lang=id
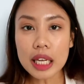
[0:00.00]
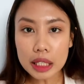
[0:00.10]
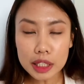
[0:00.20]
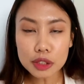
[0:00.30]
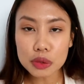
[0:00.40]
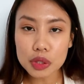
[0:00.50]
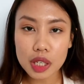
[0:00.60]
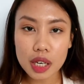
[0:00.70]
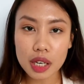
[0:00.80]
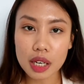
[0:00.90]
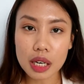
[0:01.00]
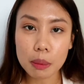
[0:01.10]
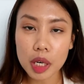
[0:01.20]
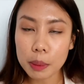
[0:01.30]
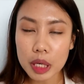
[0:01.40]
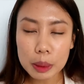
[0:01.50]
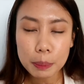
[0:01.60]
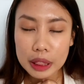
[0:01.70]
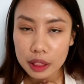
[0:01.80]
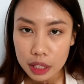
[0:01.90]
ini juga benar-benar
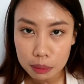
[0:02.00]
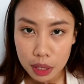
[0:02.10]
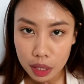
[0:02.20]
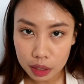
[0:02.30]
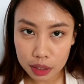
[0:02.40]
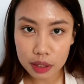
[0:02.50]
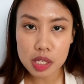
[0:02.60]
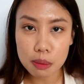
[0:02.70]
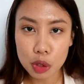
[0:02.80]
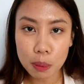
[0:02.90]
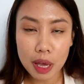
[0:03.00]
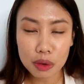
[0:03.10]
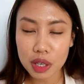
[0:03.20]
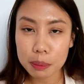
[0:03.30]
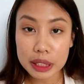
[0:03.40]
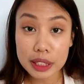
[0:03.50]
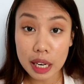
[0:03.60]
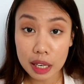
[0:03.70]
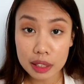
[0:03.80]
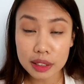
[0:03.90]
penting banget sebelum melakukan
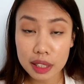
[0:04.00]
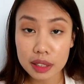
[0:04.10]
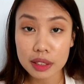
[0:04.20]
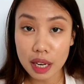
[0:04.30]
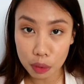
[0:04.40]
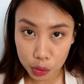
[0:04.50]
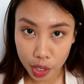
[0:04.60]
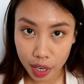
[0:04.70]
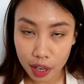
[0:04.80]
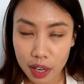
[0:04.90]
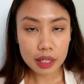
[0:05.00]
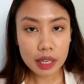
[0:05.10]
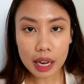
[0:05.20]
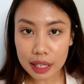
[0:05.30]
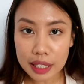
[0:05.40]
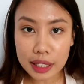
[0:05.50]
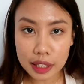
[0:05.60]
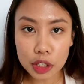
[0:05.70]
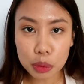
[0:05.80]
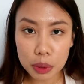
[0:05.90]
perjalanan jarak jauh ya karena
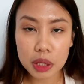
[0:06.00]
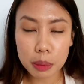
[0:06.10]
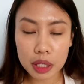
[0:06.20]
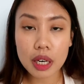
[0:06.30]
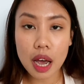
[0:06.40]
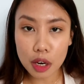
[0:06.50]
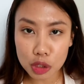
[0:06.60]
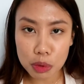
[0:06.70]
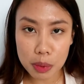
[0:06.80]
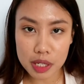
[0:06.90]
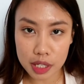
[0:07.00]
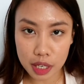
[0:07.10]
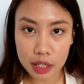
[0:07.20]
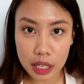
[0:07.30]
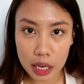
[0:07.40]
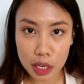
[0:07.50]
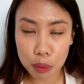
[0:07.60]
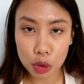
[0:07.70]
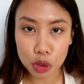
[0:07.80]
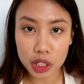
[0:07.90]
kita itu benar-benar harus memastikan
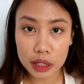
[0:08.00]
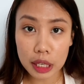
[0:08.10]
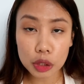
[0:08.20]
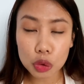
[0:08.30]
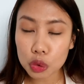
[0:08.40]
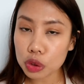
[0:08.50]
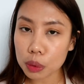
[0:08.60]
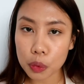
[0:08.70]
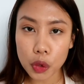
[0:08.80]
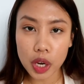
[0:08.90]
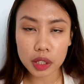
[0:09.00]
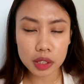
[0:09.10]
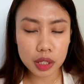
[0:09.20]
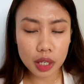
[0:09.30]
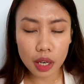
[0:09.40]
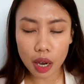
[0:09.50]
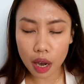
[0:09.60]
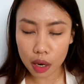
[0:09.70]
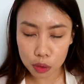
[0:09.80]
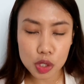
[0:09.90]
keadaan motor kita itu semuanya
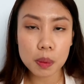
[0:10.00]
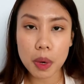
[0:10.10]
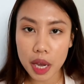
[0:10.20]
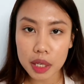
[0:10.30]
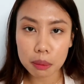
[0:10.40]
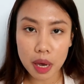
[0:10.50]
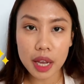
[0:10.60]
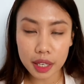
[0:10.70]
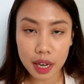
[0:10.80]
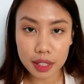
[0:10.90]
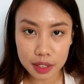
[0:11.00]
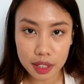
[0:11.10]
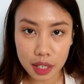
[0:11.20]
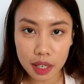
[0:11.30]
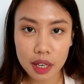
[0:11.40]
harus baik-baik aja